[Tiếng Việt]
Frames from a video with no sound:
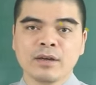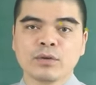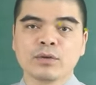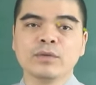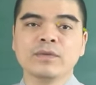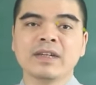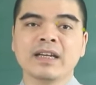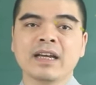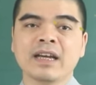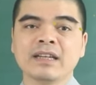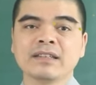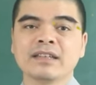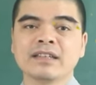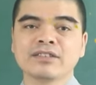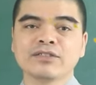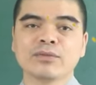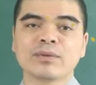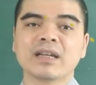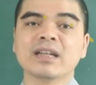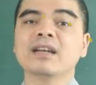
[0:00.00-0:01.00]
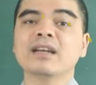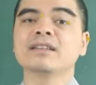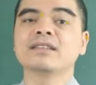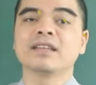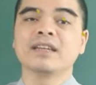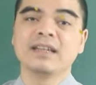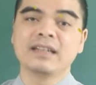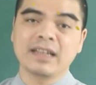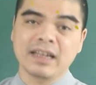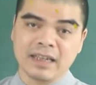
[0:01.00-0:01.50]
Quý vị hãy tận dụng cái lợi
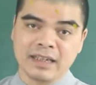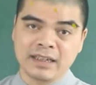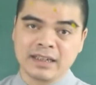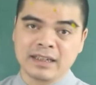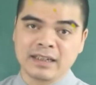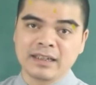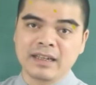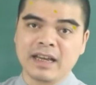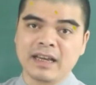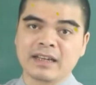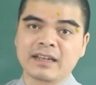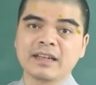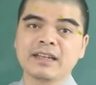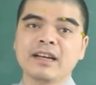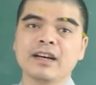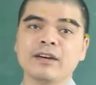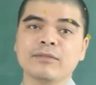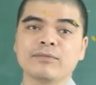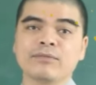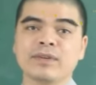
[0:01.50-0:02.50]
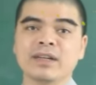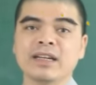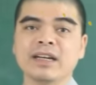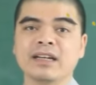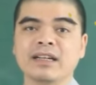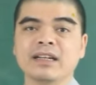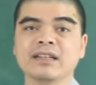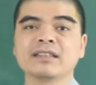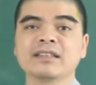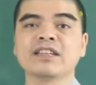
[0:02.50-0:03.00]
thế này để kết hợp với
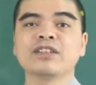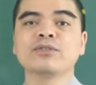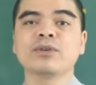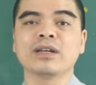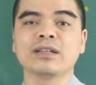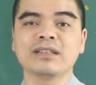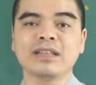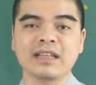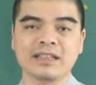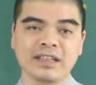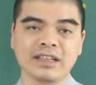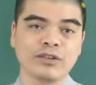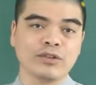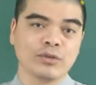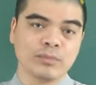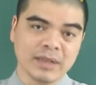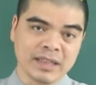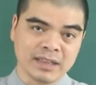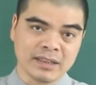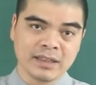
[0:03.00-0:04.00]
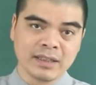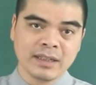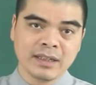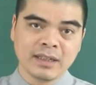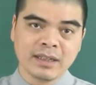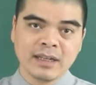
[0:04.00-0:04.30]
khả năng tính toán tài tình của mình.